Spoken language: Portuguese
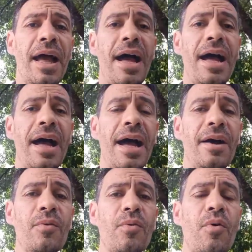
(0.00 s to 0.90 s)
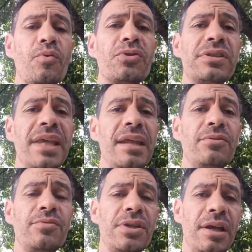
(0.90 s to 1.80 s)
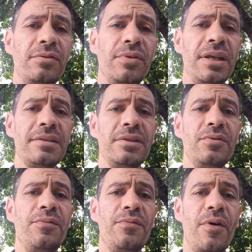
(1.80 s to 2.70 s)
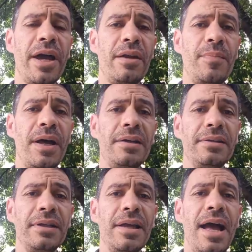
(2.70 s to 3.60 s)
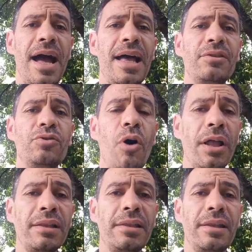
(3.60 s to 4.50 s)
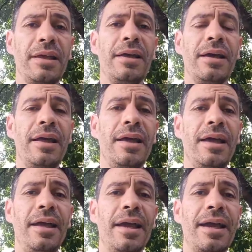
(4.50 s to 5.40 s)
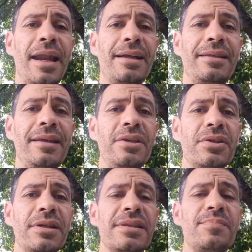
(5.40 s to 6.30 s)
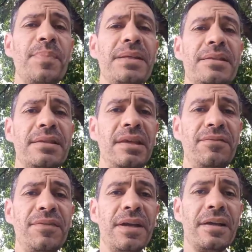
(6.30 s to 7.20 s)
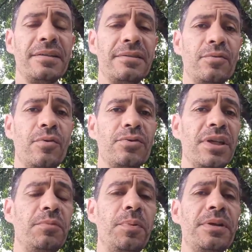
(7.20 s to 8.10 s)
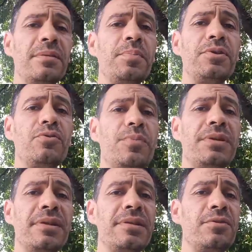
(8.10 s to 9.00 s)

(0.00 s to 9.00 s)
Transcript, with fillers: a, o conceito de natureza de Feuerbach adota é, características específicas do conceito, por exemplo, de substância